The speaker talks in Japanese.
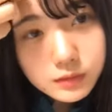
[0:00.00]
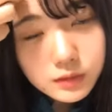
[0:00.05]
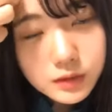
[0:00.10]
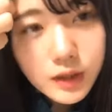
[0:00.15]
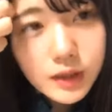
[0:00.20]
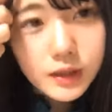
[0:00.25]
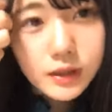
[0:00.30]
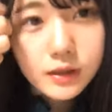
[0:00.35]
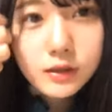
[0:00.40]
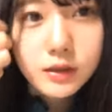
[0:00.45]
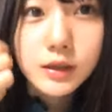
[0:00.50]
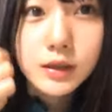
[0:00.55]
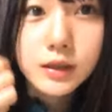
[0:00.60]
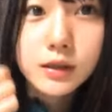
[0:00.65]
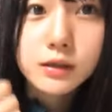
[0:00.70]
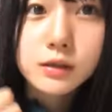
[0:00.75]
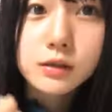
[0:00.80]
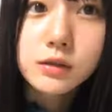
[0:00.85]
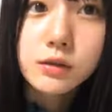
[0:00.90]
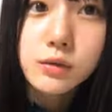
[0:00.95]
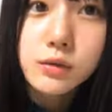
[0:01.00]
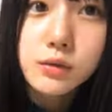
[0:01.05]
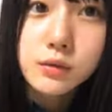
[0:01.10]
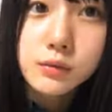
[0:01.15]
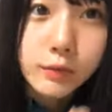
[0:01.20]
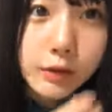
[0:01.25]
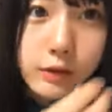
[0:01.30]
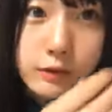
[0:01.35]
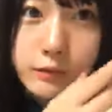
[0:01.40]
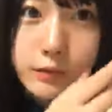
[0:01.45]
誰誰そう
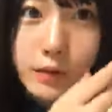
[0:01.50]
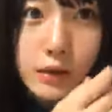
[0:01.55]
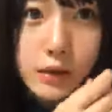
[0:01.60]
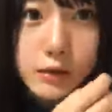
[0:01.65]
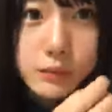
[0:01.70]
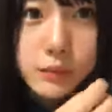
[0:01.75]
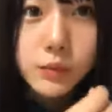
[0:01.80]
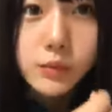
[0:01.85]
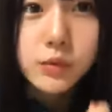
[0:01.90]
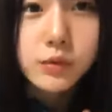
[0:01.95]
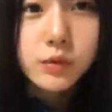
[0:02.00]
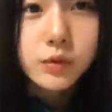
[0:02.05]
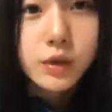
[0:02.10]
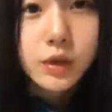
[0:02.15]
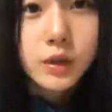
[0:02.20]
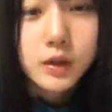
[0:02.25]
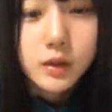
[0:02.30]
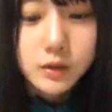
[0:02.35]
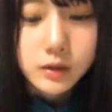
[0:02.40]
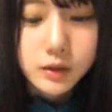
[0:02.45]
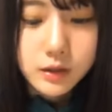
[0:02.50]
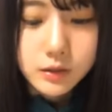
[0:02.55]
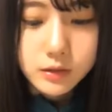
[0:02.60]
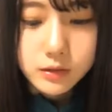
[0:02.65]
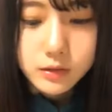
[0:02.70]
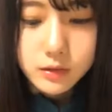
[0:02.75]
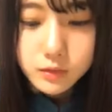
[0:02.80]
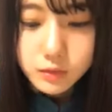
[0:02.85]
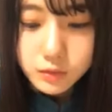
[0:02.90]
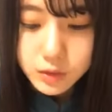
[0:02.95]
メンバーにもなん
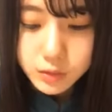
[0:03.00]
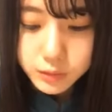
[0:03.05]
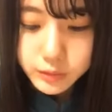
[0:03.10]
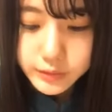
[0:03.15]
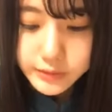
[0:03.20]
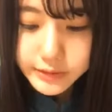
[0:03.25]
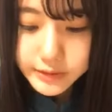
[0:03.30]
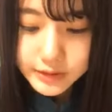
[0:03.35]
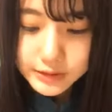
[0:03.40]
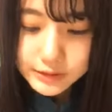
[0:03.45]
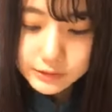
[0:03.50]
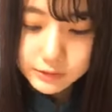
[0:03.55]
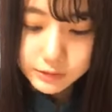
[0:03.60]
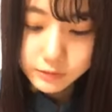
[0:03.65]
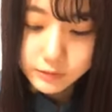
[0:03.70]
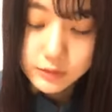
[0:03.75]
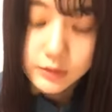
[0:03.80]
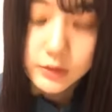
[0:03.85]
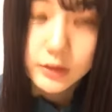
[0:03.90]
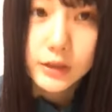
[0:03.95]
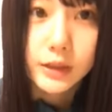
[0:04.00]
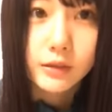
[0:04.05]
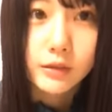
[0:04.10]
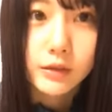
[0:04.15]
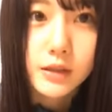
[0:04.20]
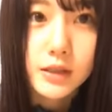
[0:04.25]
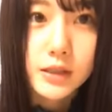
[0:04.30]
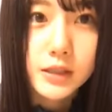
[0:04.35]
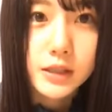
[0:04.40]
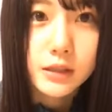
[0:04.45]
かこれどうしようって
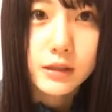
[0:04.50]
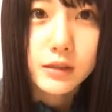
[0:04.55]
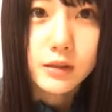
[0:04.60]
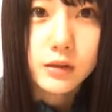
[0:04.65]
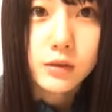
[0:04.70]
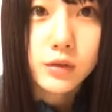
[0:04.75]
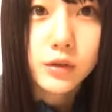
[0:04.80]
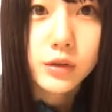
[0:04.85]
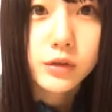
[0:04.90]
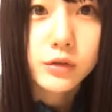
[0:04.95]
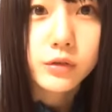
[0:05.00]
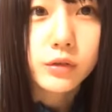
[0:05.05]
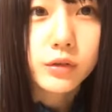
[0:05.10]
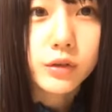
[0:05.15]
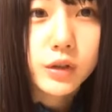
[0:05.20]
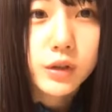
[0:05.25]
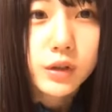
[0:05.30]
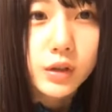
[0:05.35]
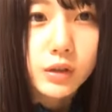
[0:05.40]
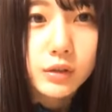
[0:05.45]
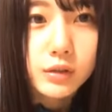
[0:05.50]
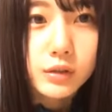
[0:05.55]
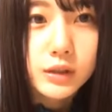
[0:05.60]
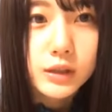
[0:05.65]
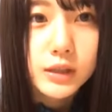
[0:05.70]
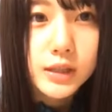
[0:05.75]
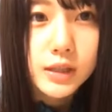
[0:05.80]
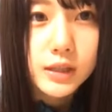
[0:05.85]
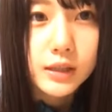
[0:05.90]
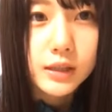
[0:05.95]
私こういうの好
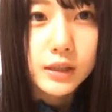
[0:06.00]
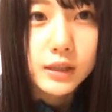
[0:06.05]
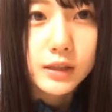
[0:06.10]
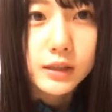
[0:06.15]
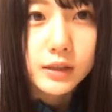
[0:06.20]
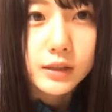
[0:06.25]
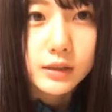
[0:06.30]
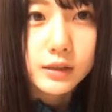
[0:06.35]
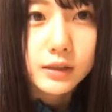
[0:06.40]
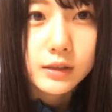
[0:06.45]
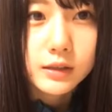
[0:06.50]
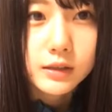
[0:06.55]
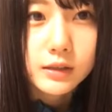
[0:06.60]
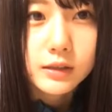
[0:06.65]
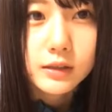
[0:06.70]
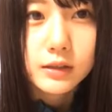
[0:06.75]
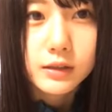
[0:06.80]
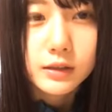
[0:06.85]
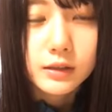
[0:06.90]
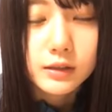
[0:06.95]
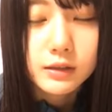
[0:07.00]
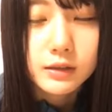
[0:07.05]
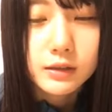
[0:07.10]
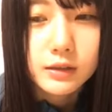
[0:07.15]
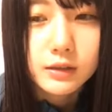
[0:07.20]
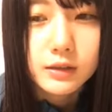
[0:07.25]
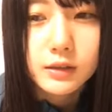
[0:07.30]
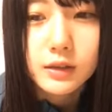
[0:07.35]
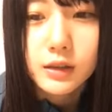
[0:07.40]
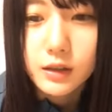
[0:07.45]
きじゃない
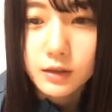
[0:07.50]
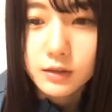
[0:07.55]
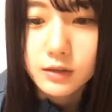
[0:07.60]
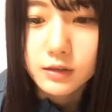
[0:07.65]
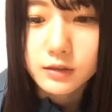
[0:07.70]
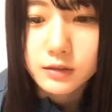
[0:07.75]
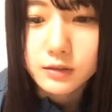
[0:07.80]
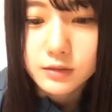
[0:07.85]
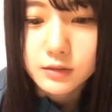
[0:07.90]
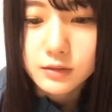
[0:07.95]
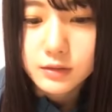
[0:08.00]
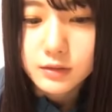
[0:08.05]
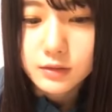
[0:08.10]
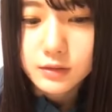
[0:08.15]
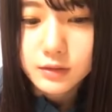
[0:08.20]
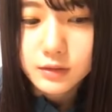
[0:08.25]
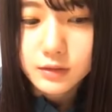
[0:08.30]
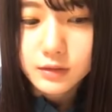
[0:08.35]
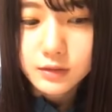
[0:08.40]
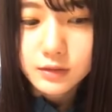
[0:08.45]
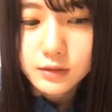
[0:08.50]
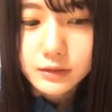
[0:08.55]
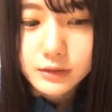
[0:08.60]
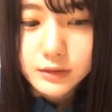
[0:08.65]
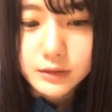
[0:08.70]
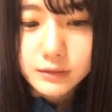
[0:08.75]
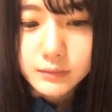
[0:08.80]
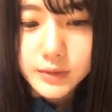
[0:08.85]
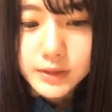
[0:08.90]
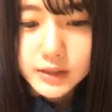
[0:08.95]
から
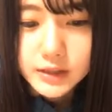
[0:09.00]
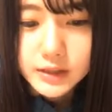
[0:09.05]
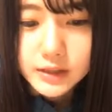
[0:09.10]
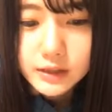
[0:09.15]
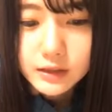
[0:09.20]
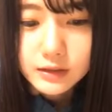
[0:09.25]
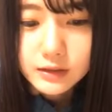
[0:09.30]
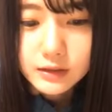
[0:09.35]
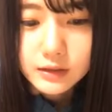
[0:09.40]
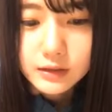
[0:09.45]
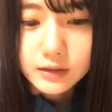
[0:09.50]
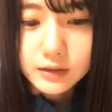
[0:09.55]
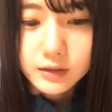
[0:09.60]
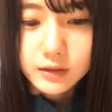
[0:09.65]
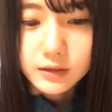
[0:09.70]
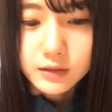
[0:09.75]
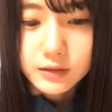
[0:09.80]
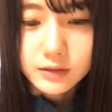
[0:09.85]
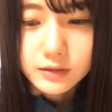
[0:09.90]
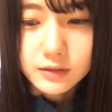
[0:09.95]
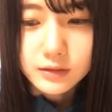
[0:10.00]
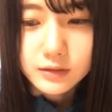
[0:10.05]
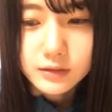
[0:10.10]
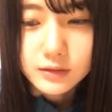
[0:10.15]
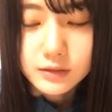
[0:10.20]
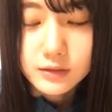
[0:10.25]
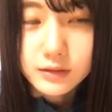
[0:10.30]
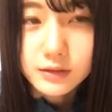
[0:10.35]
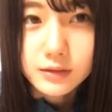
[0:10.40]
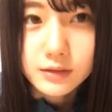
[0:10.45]
めっちゃなんか
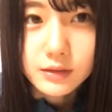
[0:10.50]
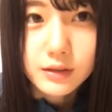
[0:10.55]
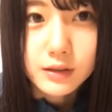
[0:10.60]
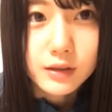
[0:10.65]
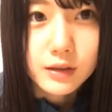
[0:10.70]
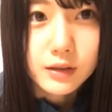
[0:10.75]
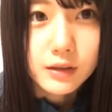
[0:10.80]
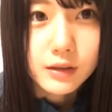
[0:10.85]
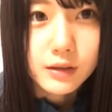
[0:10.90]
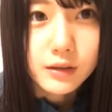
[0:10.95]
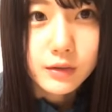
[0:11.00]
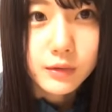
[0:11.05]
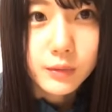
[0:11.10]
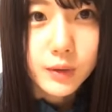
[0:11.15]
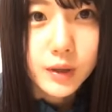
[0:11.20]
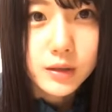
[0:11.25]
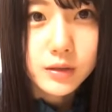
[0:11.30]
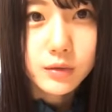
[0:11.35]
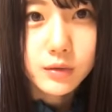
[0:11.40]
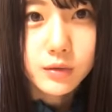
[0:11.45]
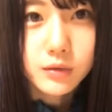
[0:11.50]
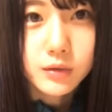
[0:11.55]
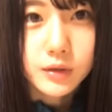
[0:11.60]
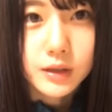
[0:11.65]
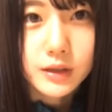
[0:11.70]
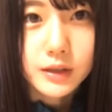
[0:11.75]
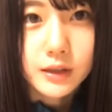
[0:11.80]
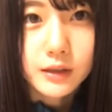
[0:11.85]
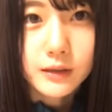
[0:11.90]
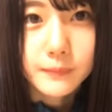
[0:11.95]
ファンの
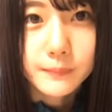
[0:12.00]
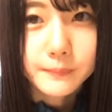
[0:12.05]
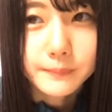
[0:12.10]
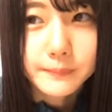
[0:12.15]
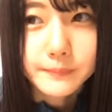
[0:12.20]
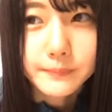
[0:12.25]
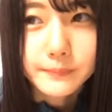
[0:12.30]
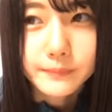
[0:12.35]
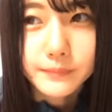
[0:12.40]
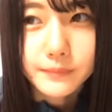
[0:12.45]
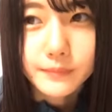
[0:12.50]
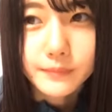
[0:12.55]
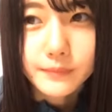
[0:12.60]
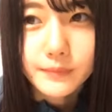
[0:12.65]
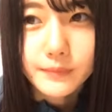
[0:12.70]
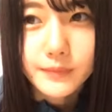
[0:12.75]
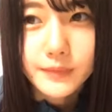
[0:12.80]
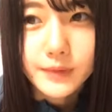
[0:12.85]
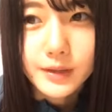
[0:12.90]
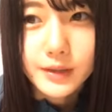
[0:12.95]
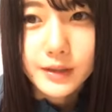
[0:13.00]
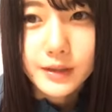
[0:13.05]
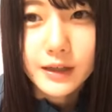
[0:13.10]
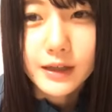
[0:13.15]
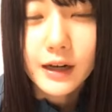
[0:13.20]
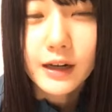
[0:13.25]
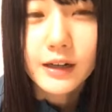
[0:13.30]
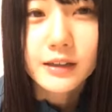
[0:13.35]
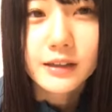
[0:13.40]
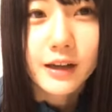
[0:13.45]
方
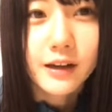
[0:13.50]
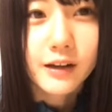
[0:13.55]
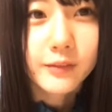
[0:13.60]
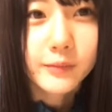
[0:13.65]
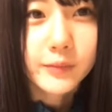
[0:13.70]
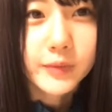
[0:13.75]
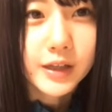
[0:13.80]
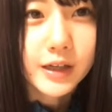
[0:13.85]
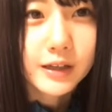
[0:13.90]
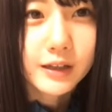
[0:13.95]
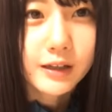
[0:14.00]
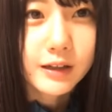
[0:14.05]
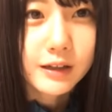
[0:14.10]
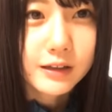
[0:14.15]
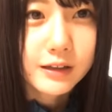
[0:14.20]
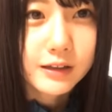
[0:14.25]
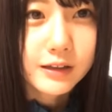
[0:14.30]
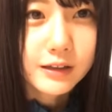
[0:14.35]
選んだみたいな